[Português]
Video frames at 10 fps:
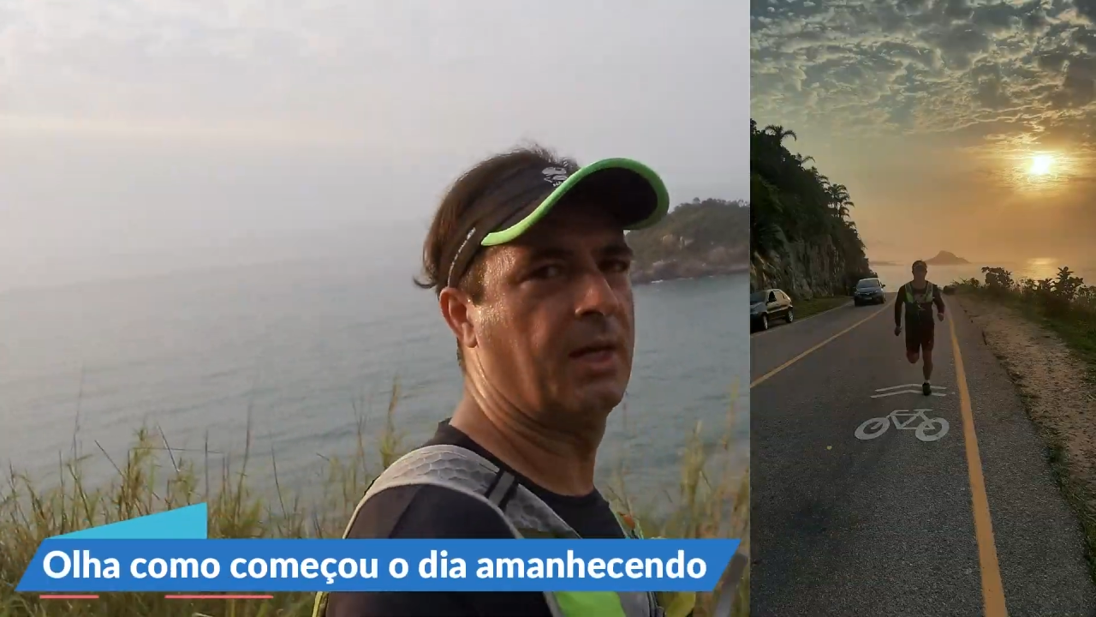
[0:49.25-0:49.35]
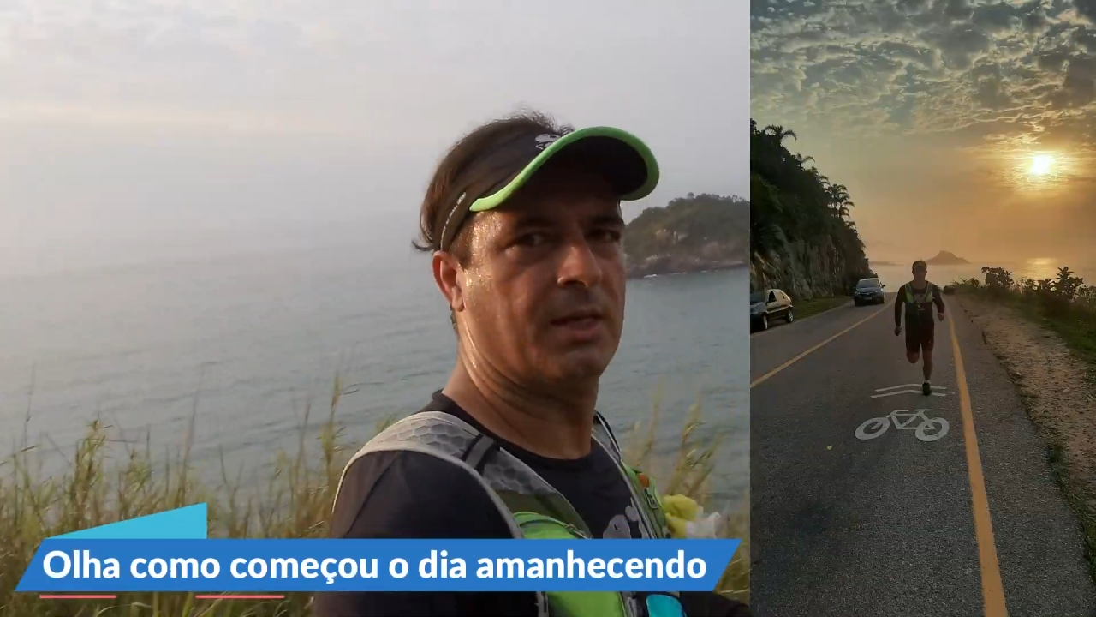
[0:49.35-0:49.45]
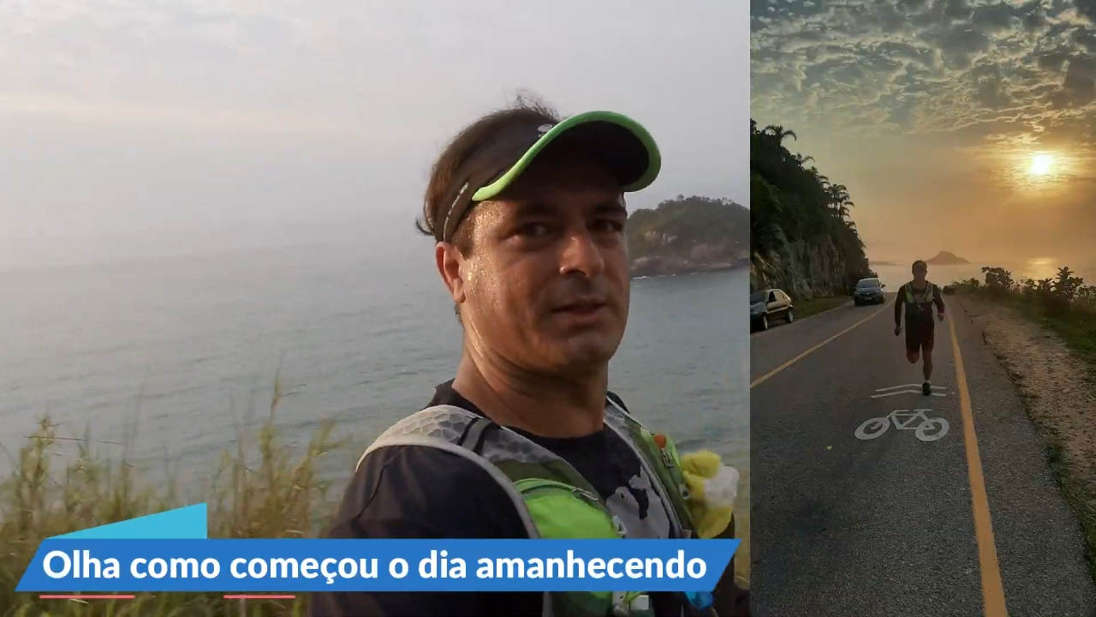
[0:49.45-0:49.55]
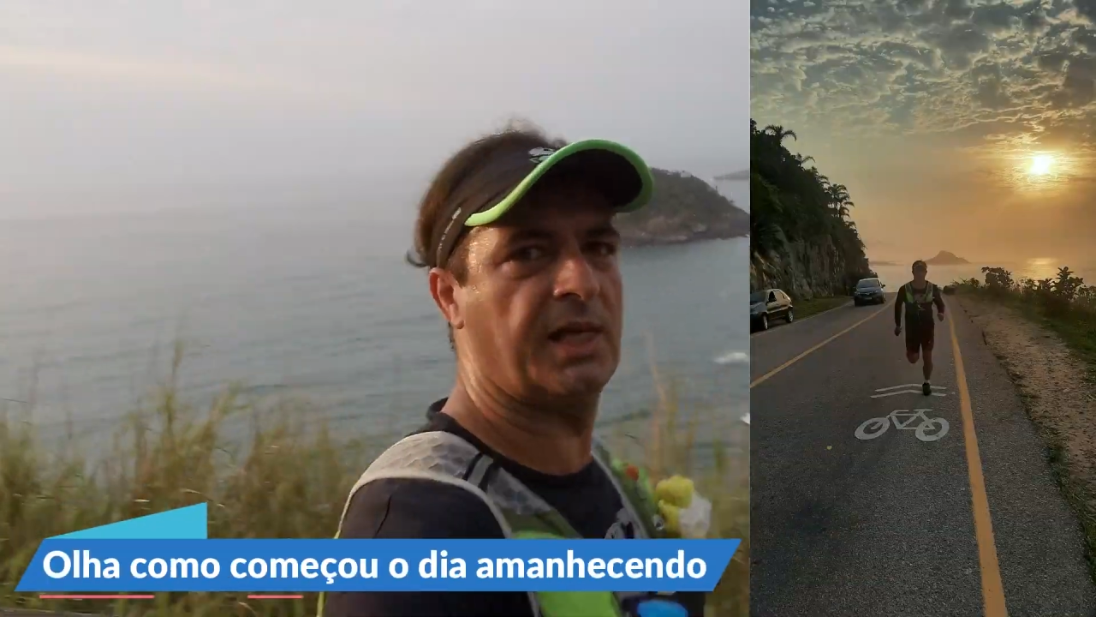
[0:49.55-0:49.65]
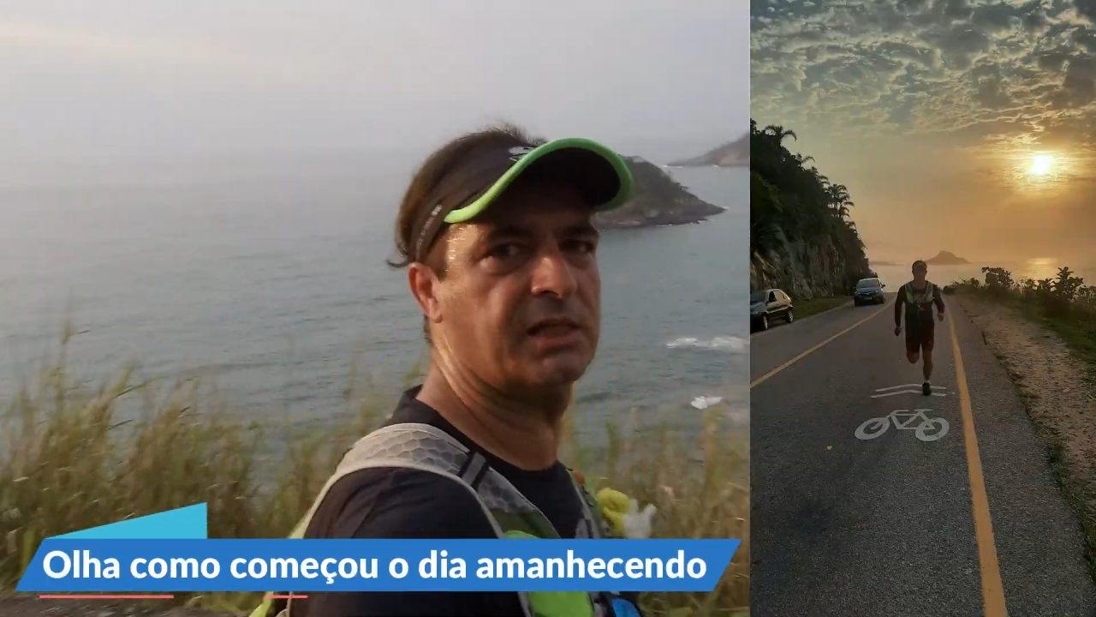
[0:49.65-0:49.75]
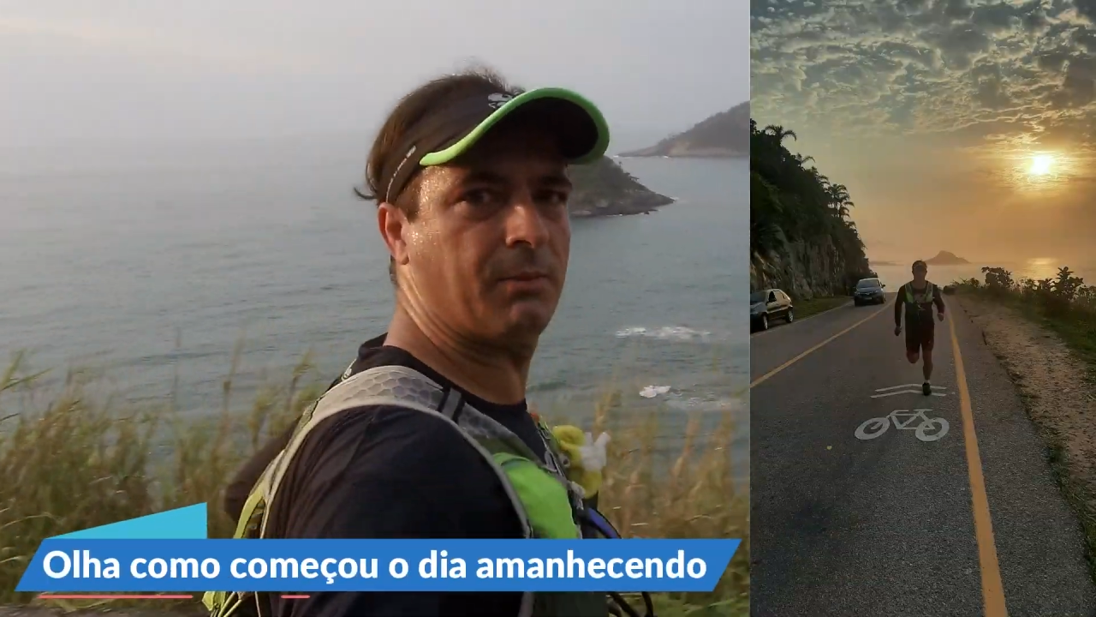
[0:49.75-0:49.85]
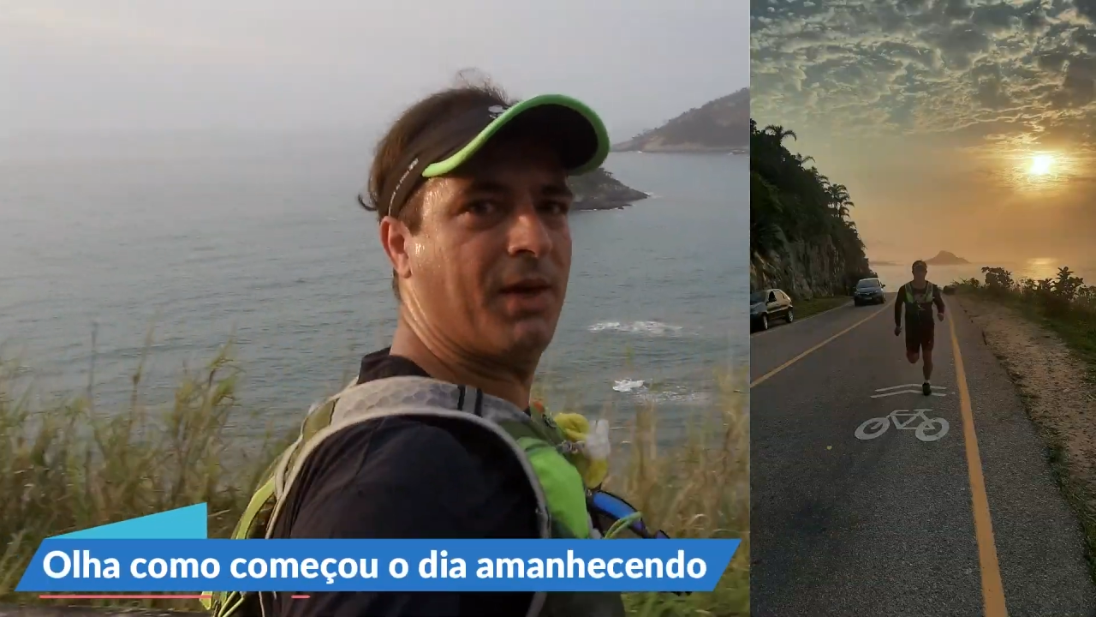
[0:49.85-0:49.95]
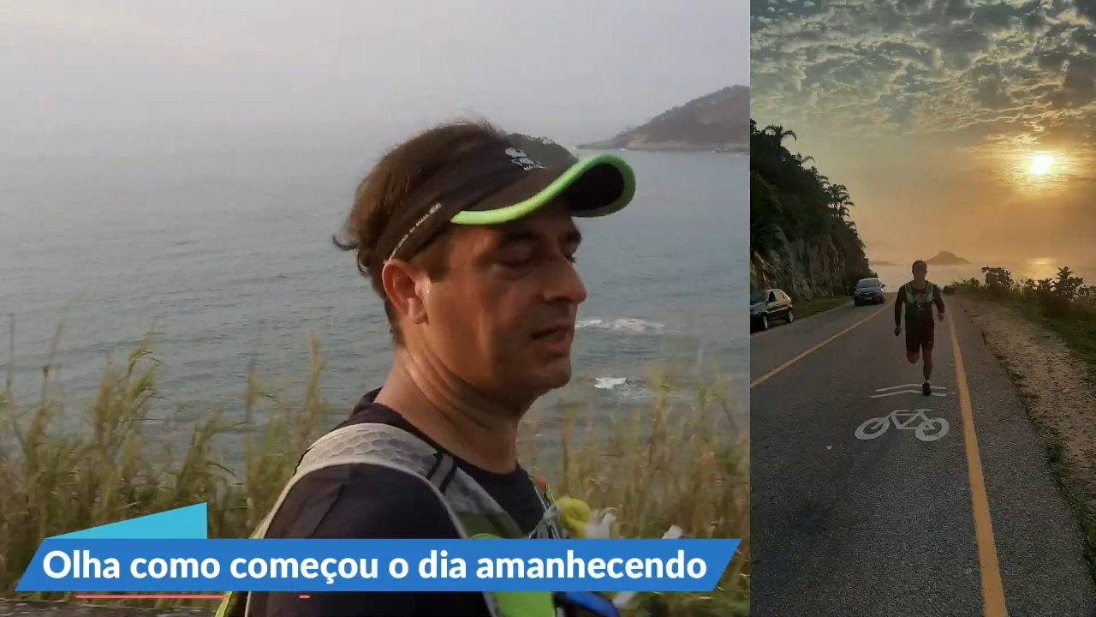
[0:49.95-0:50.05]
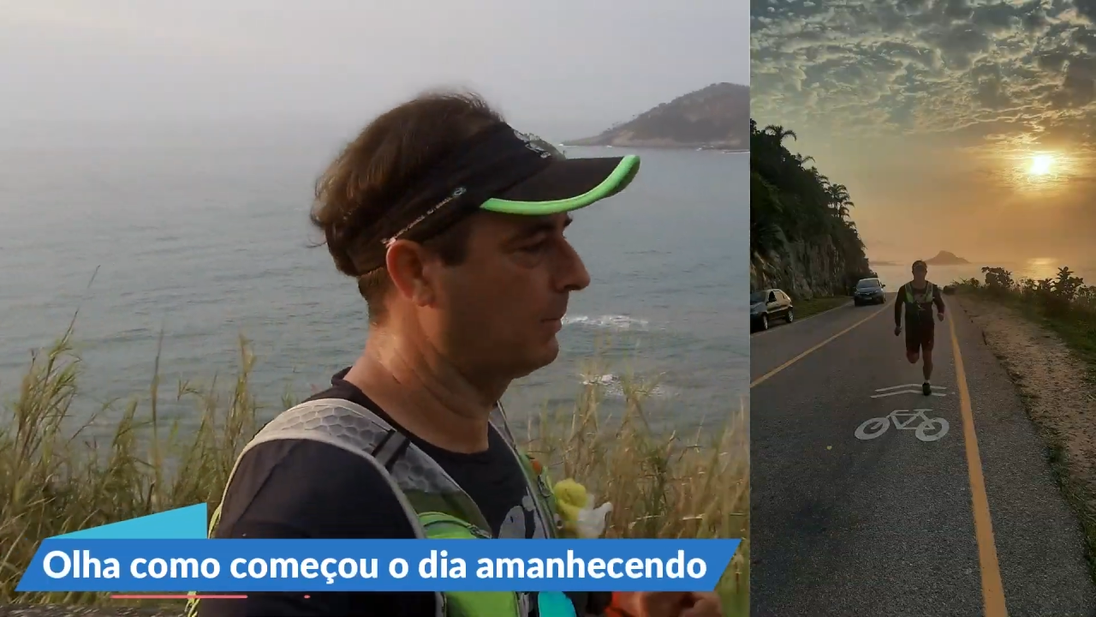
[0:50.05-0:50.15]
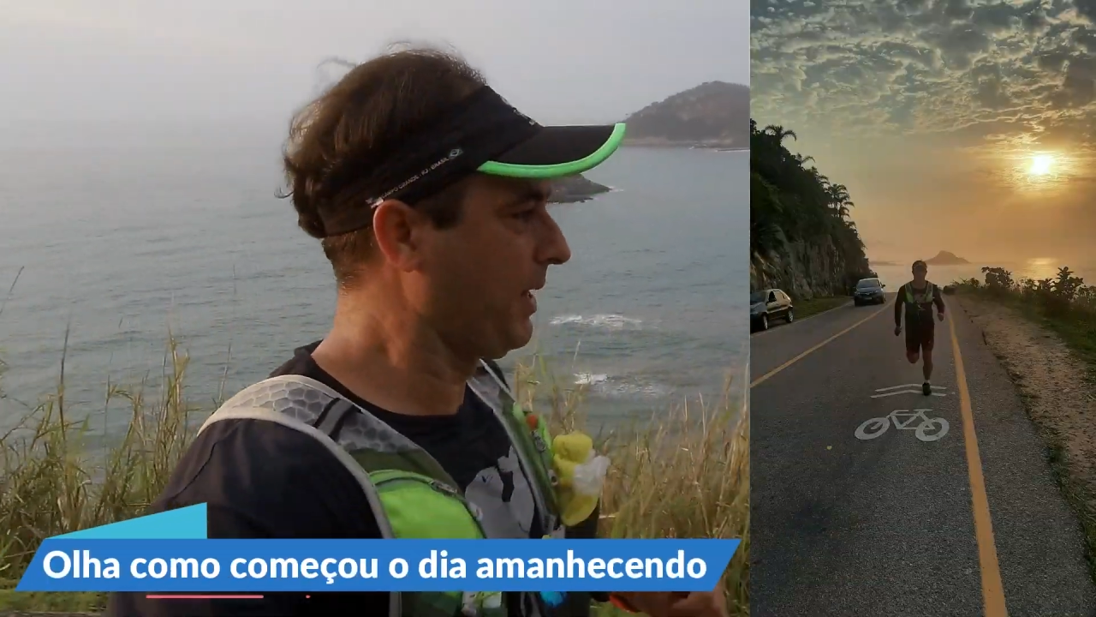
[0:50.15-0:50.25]
Seis e
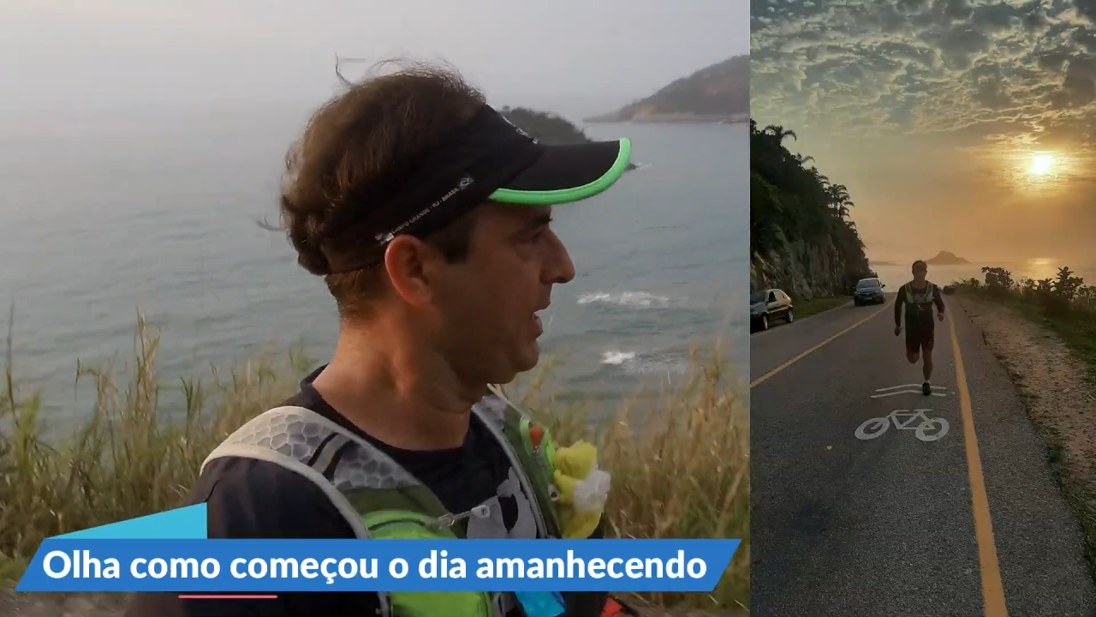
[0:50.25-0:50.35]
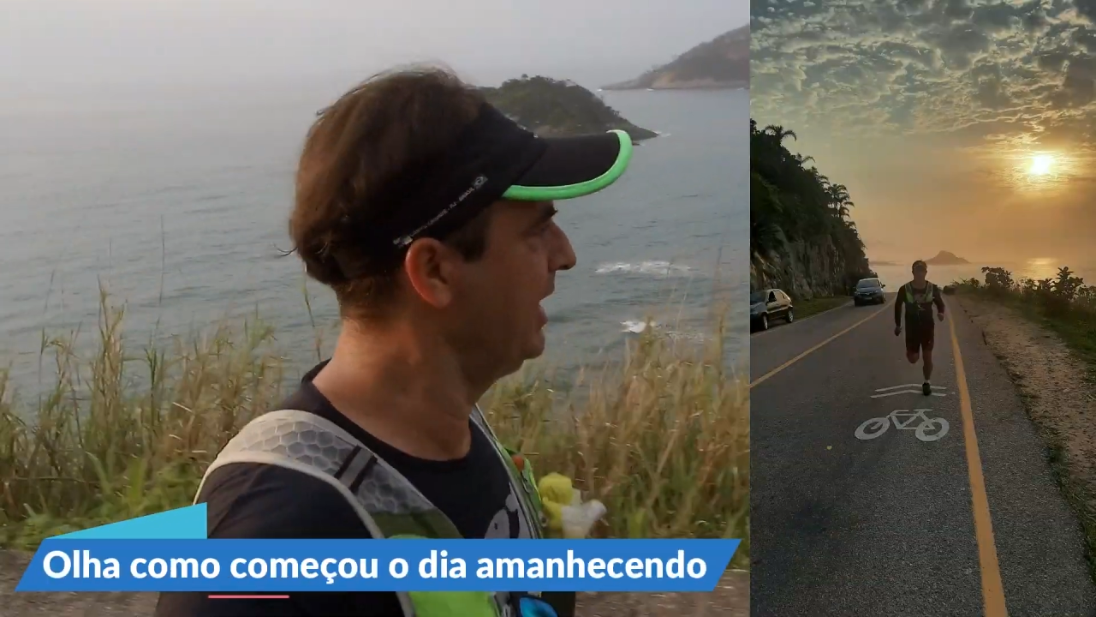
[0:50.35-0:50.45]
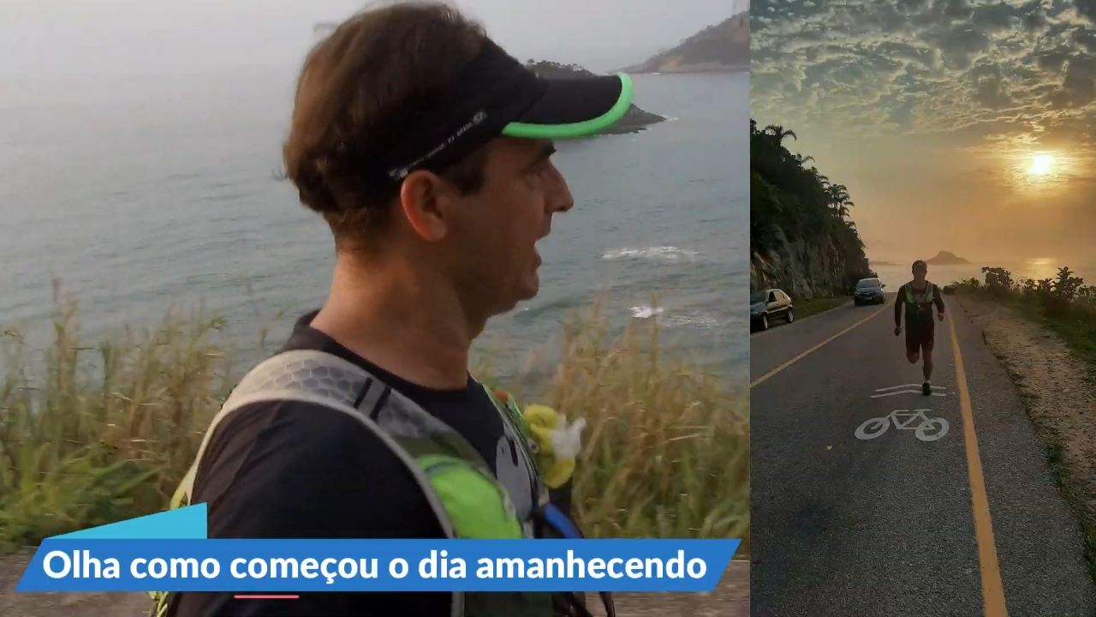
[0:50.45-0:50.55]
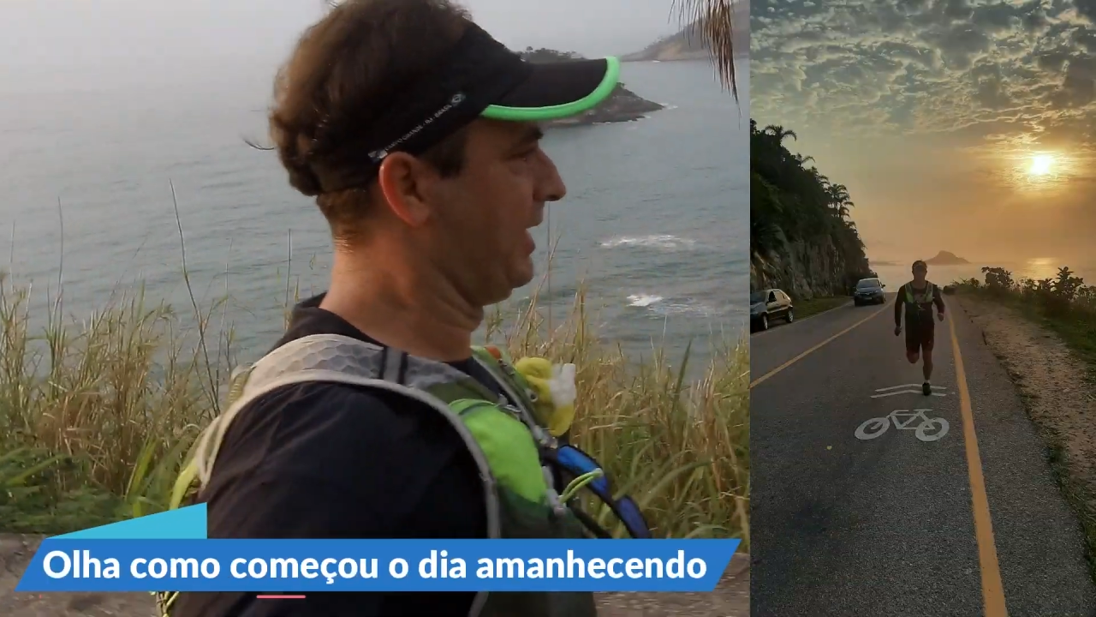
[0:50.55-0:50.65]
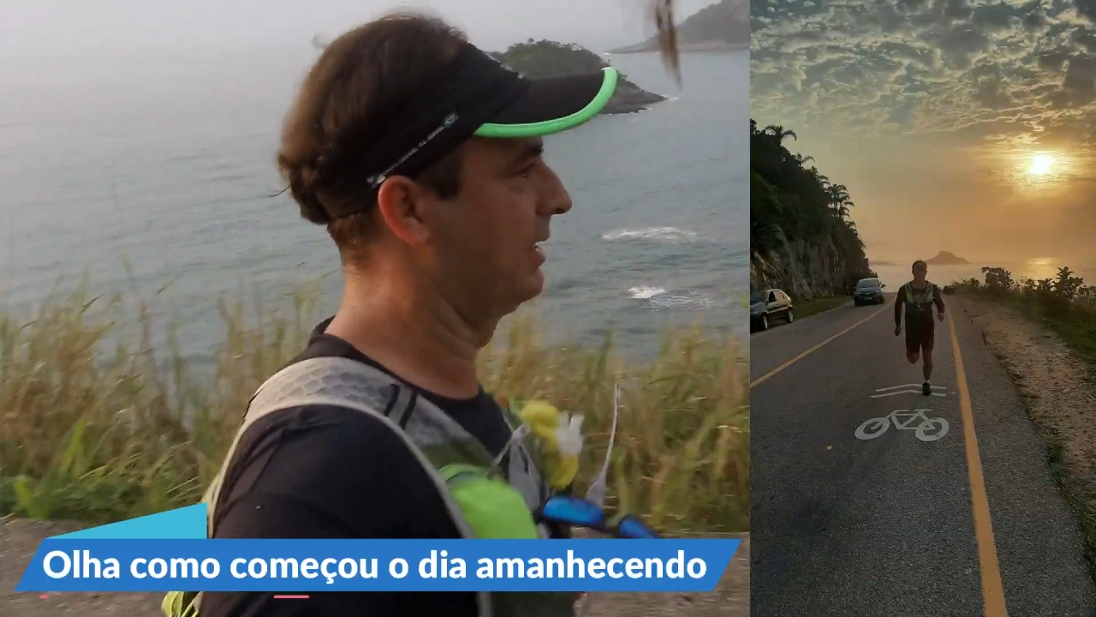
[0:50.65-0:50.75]
meia da manhã.